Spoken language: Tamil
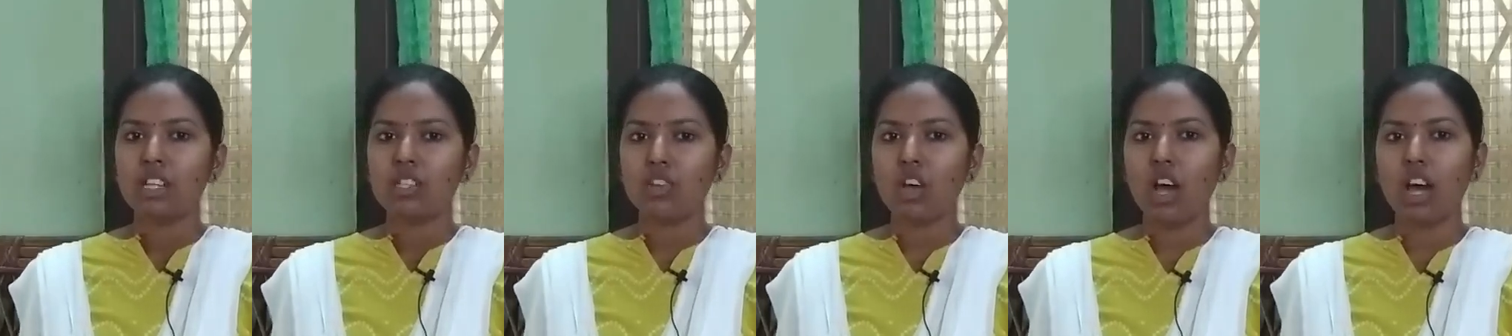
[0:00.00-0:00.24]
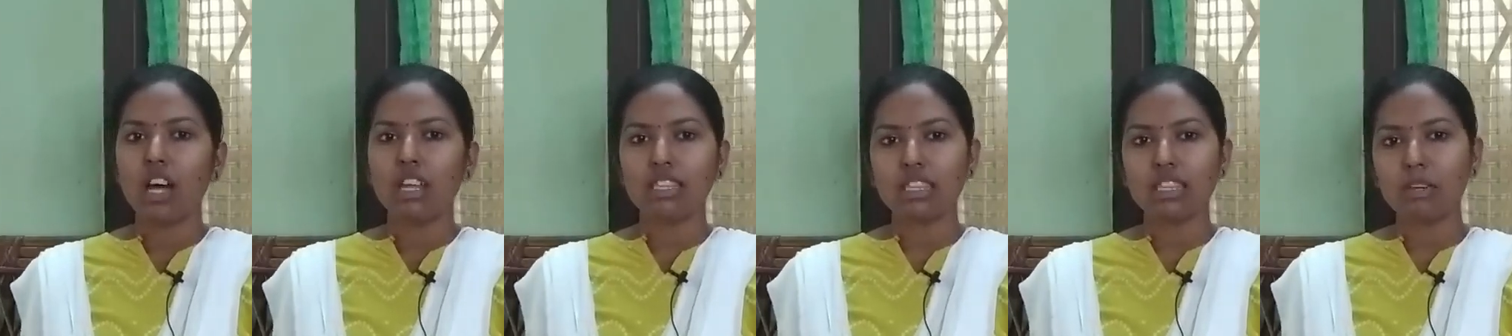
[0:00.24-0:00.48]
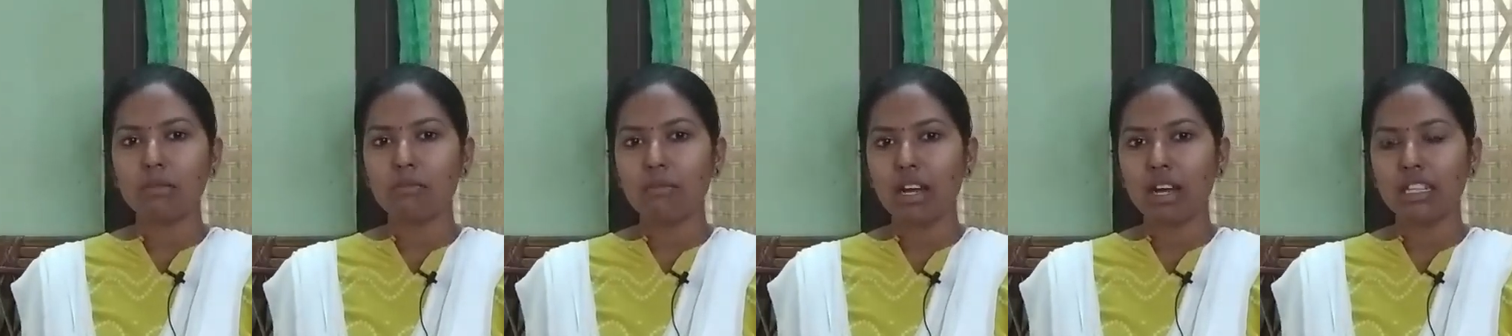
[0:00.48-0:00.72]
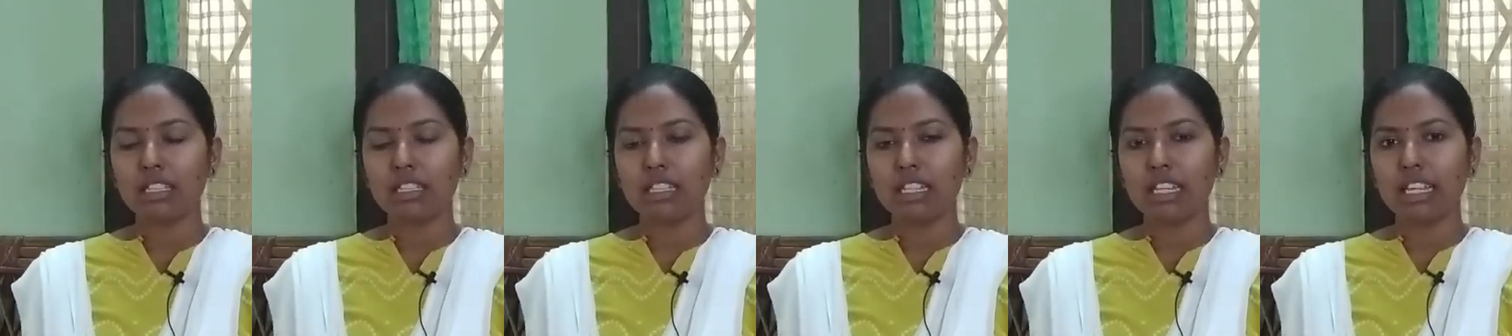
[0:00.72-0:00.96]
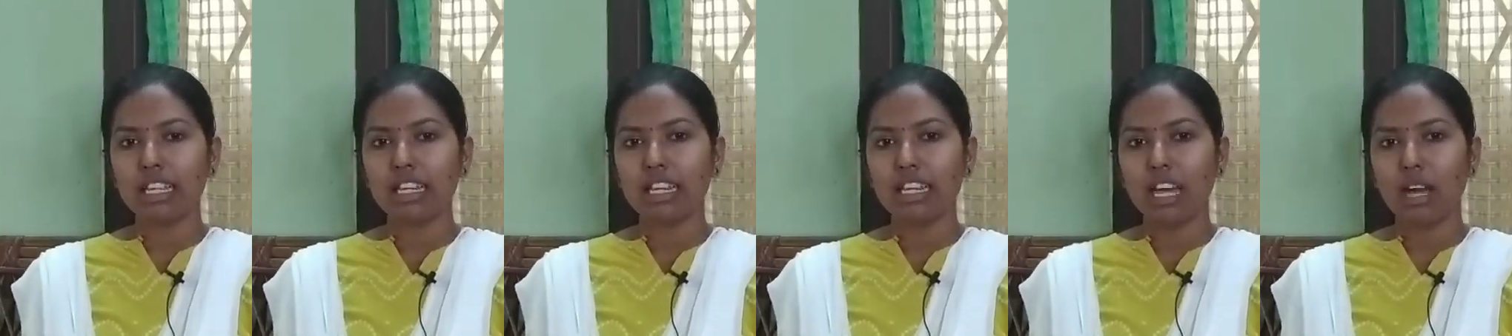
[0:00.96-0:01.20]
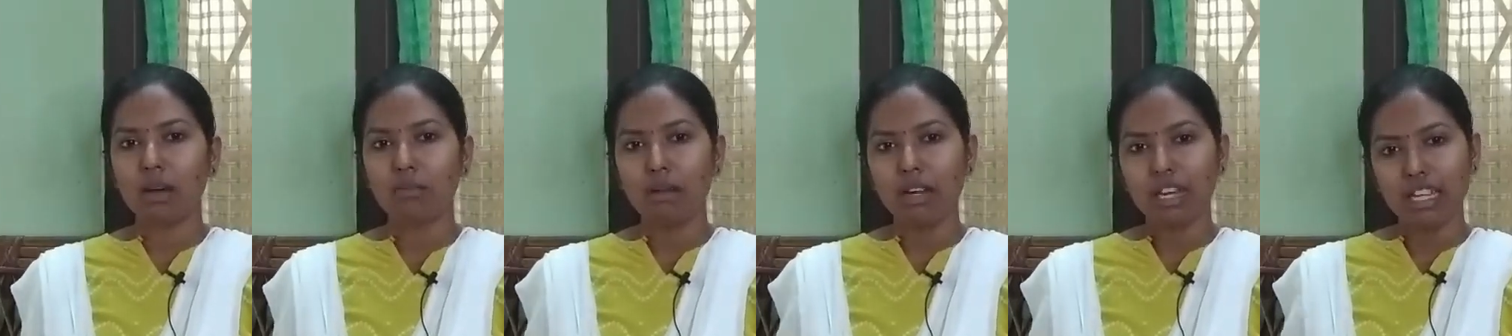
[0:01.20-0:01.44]
ஸோ அந்த மாதிரி
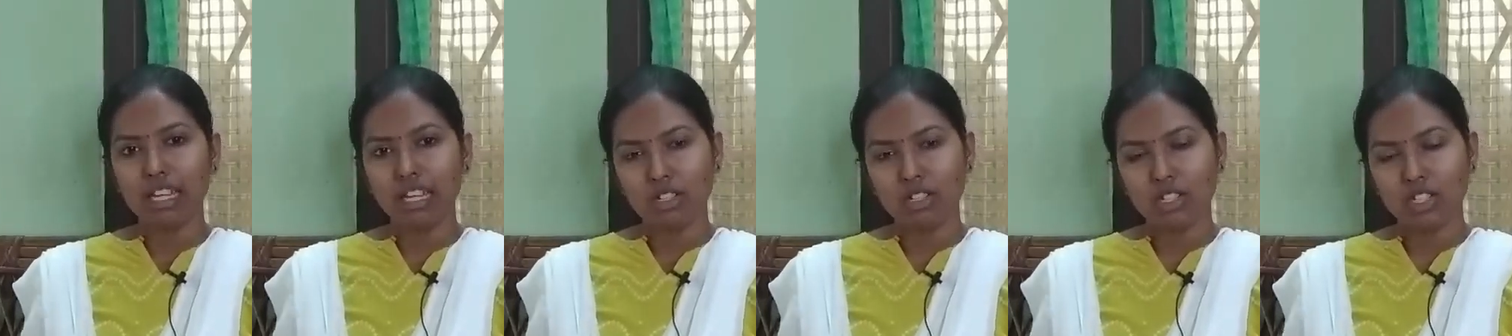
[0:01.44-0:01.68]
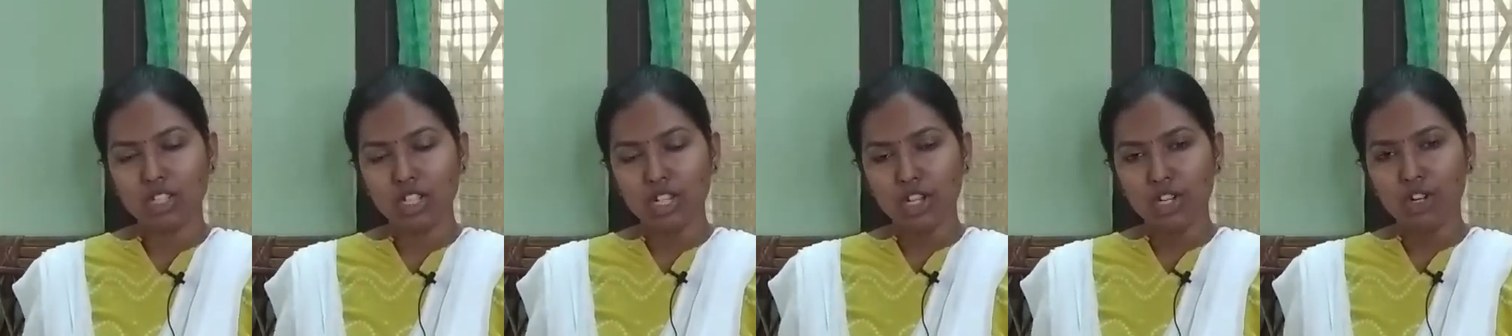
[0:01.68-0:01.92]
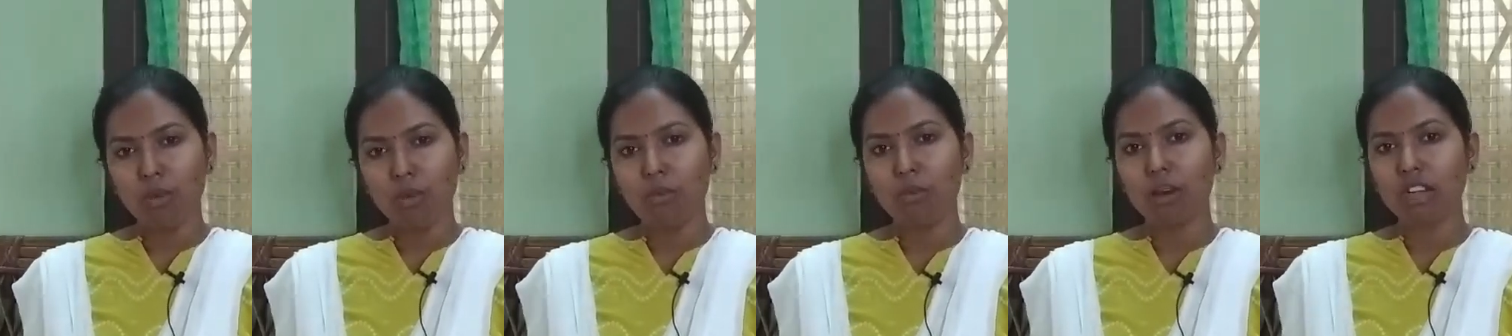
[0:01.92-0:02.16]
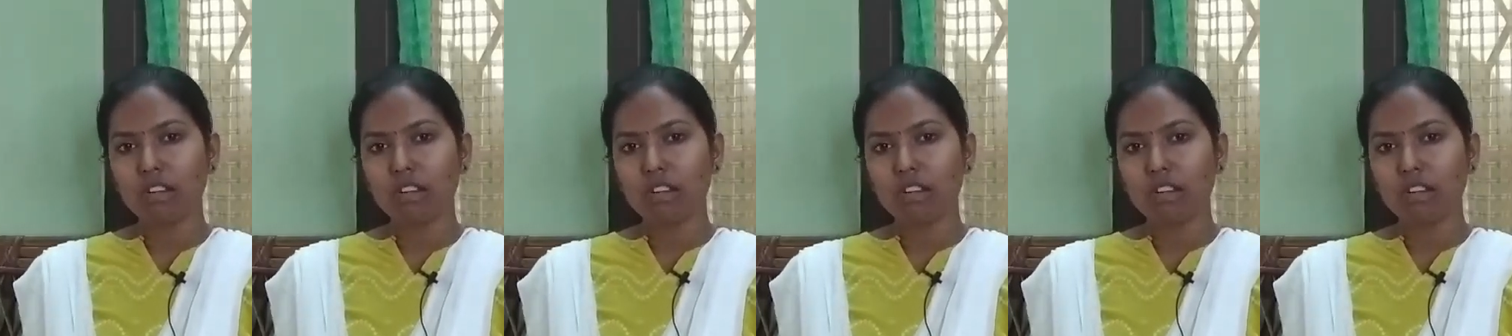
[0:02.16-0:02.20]
இல்லாமல் நீங்கள் ஜீரோ